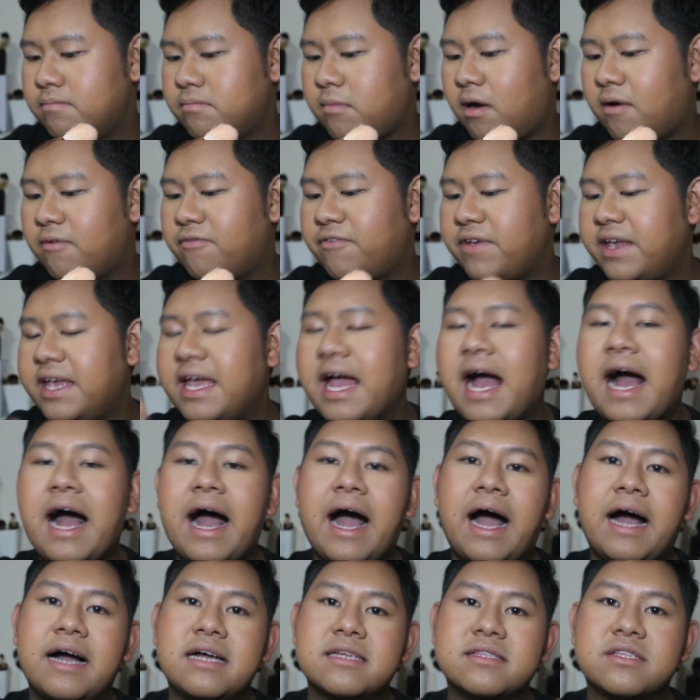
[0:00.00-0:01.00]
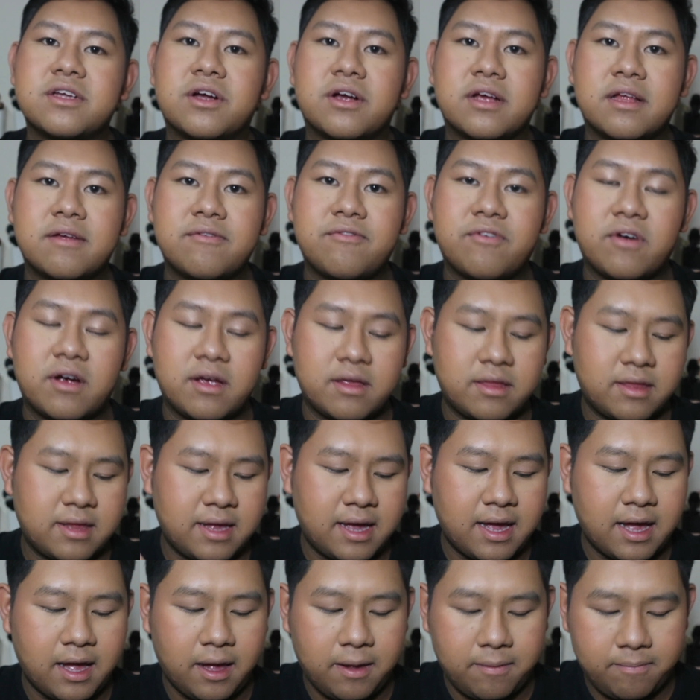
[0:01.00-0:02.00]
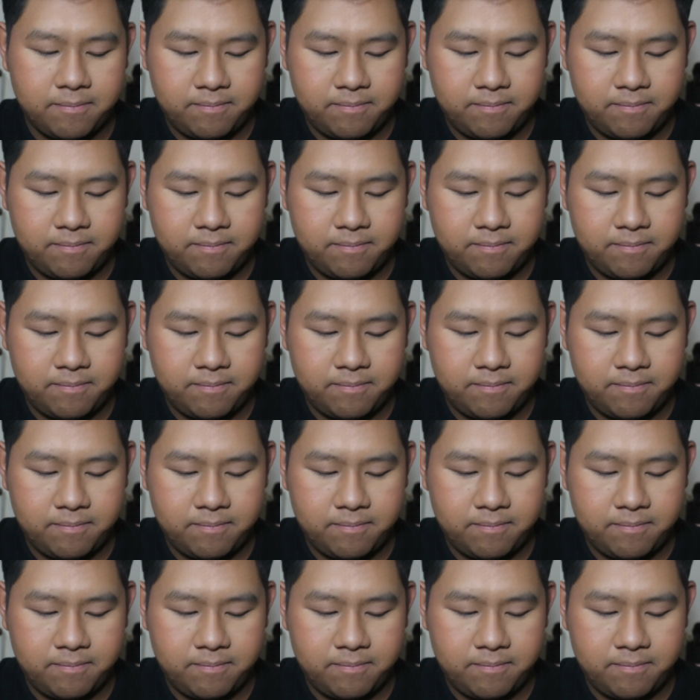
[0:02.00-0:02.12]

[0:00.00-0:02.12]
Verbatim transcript: Morphe R31 นะฮะ